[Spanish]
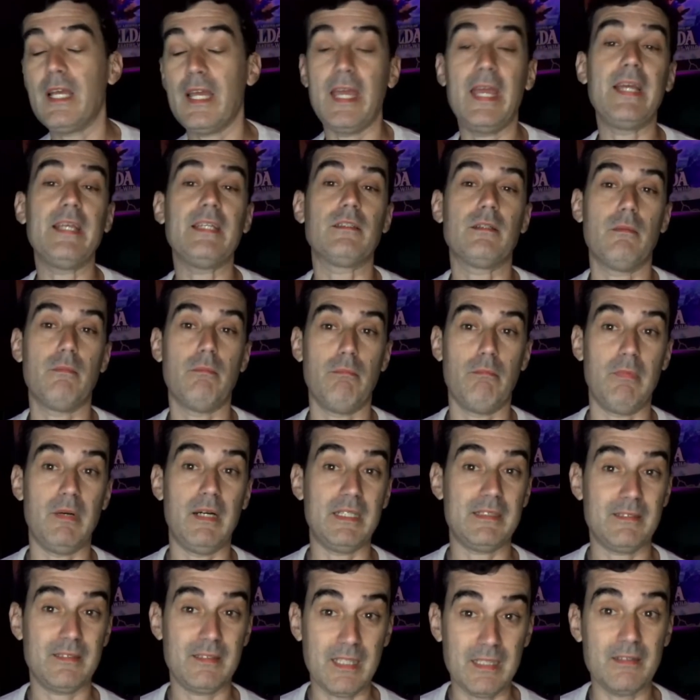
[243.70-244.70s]
es
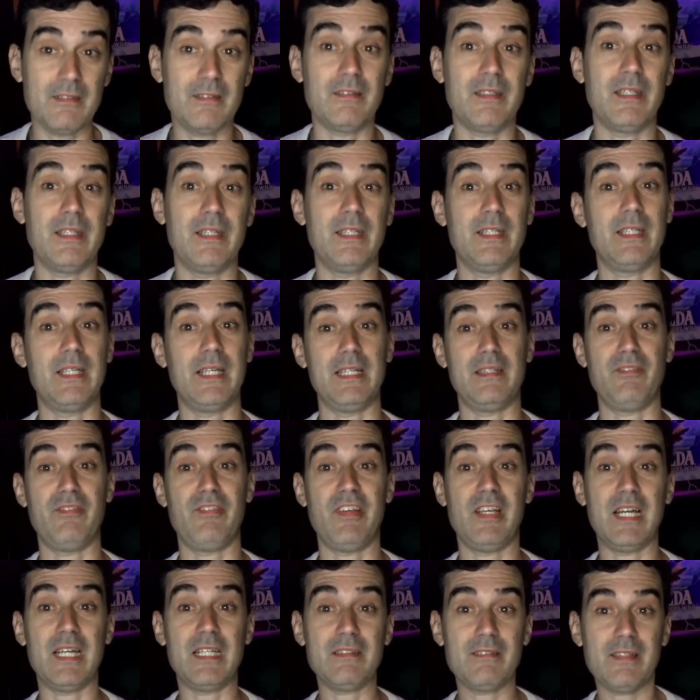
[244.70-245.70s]
bastante
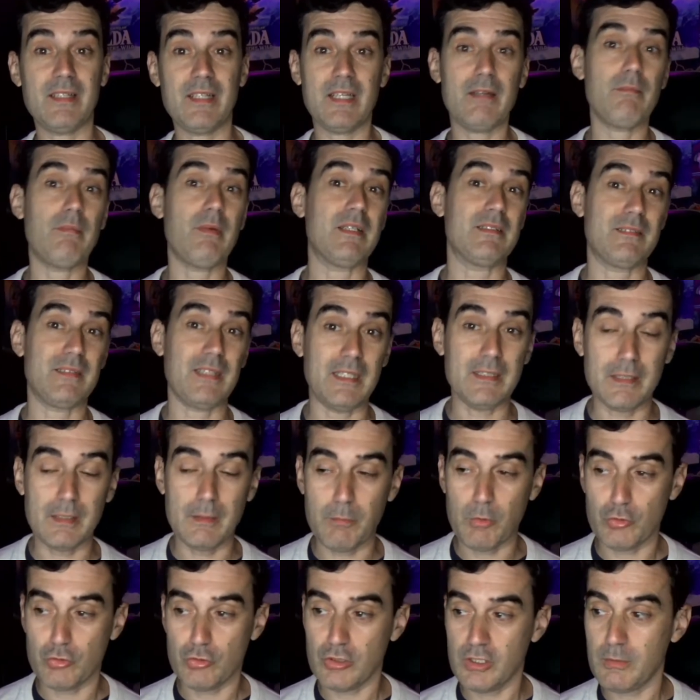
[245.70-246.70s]
gratificante, bastante
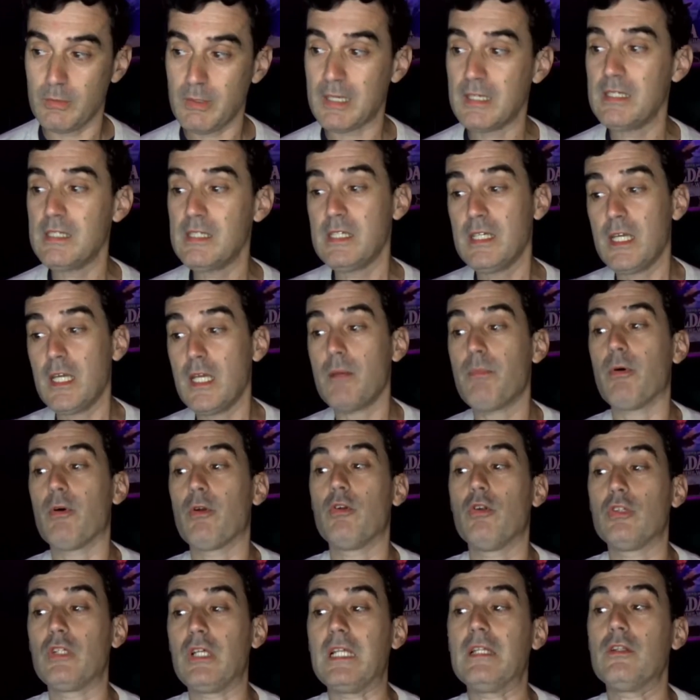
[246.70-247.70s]
positiva y por
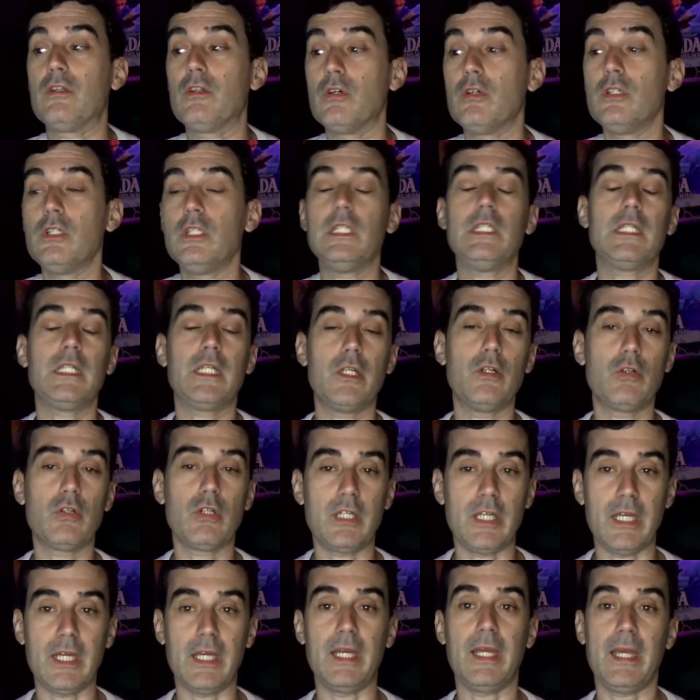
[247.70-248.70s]
lo tanto creo
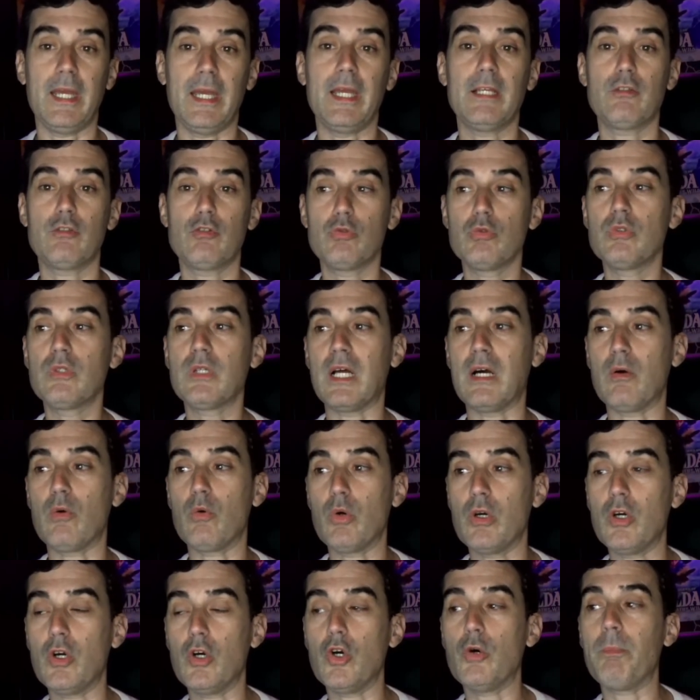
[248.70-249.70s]
que es un gran
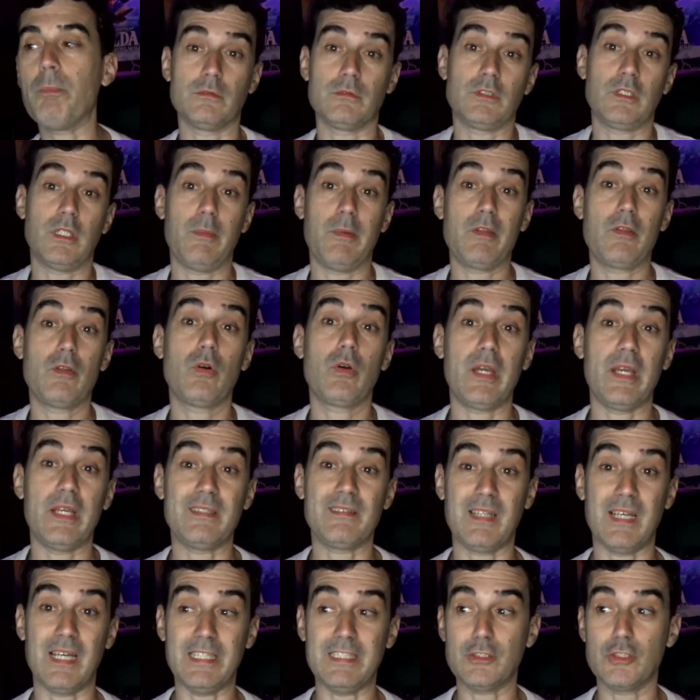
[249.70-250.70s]
juego sabiendo que
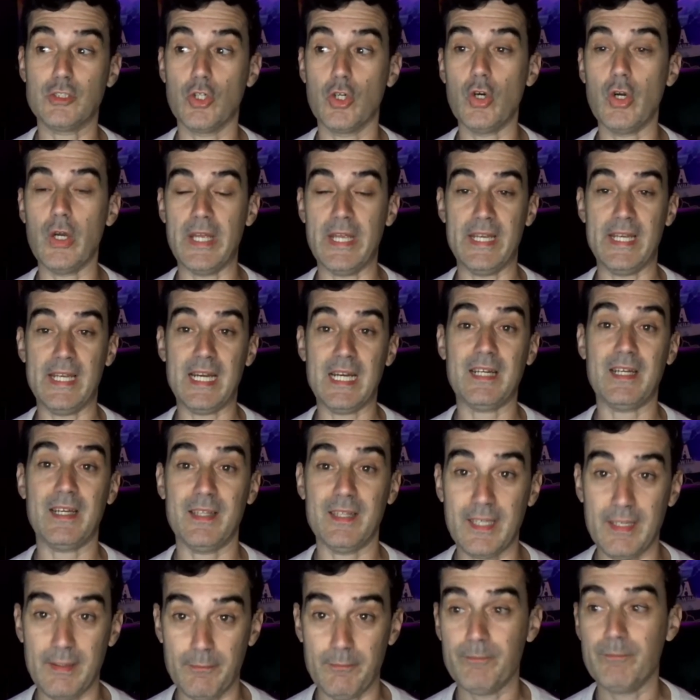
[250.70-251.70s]
está hecho en
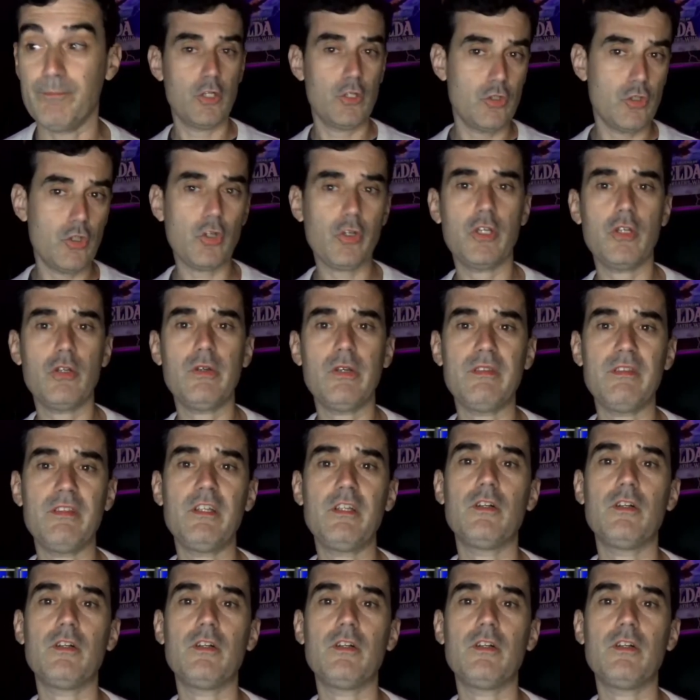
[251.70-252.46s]
AGD. No quiero decir